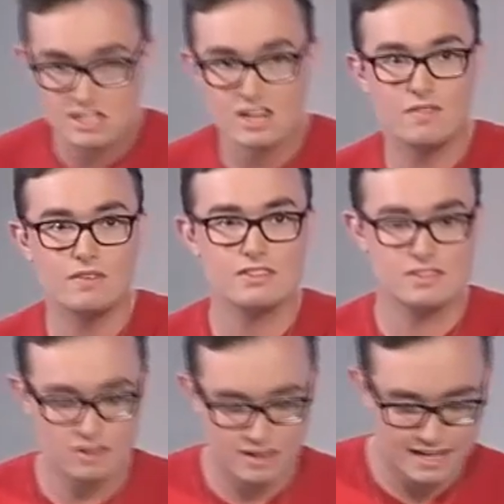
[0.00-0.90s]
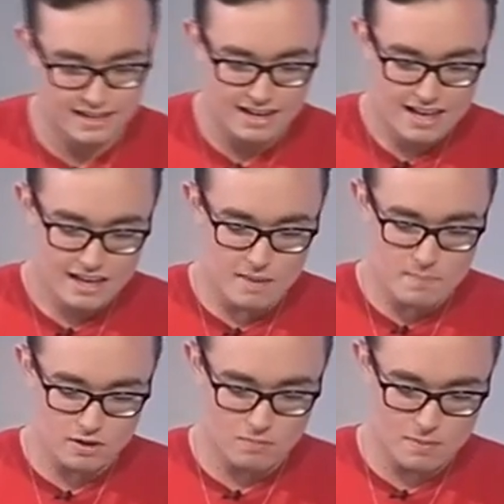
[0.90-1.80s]
schauen wir uns doch an. Gib mir
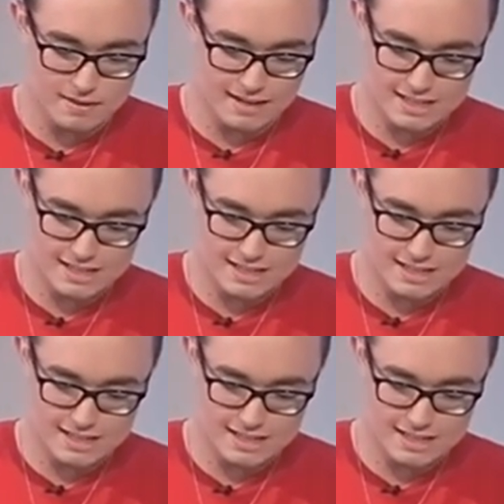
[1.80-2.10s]
doch mal bitte einen